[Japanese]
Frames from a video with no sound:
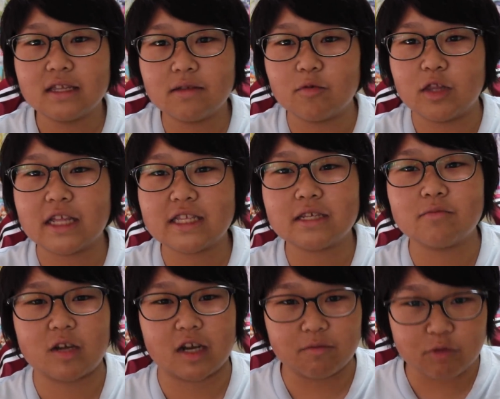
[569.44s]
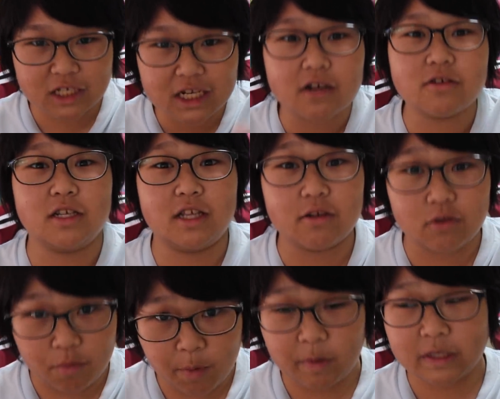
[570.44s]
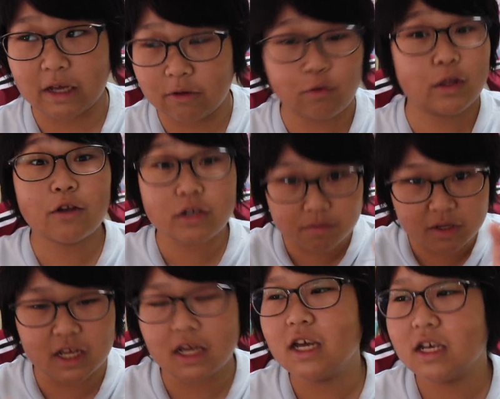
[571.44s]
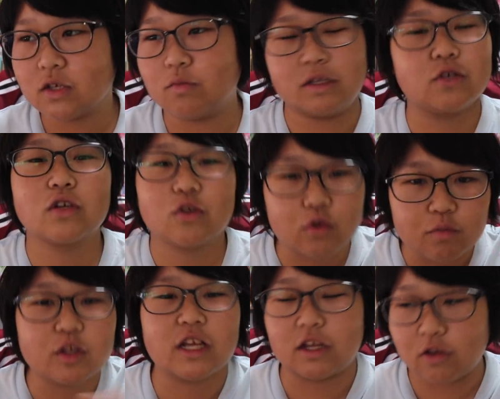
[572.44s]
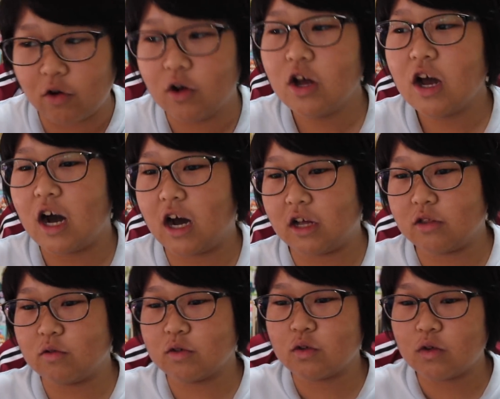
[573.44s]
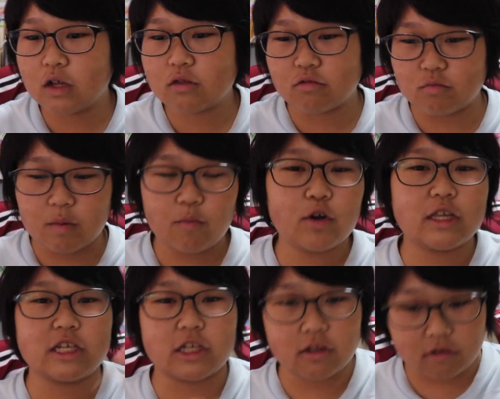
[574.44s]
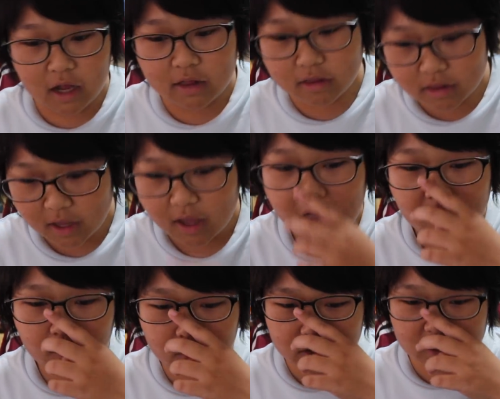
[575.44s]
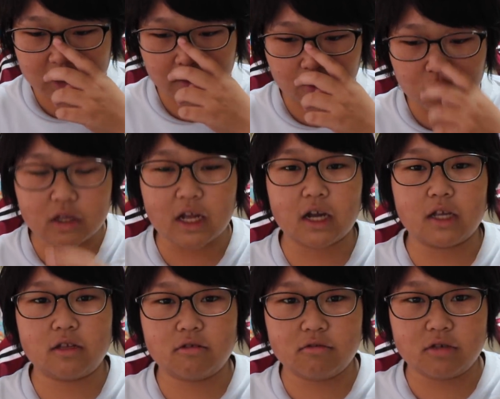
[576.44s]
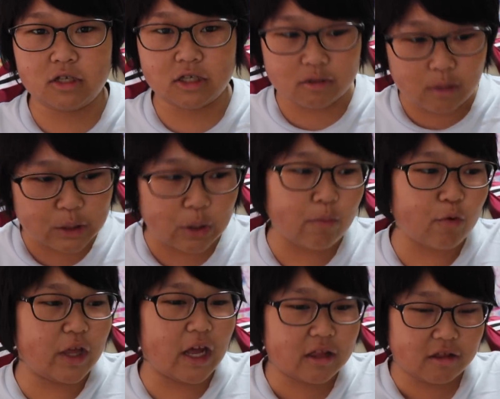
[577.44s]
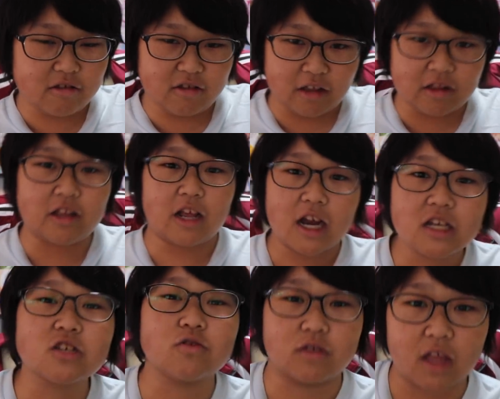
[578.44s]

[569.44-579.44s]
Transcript: でも夏休みだからもう近くに出ると思います。あの、お楽しみに。そう、まあ、それはどうでもいいんだけど、あの、その後、まあ、森田ちゃんと会って、森田ちゃんもなんか、実はそれもやって、やってたらしく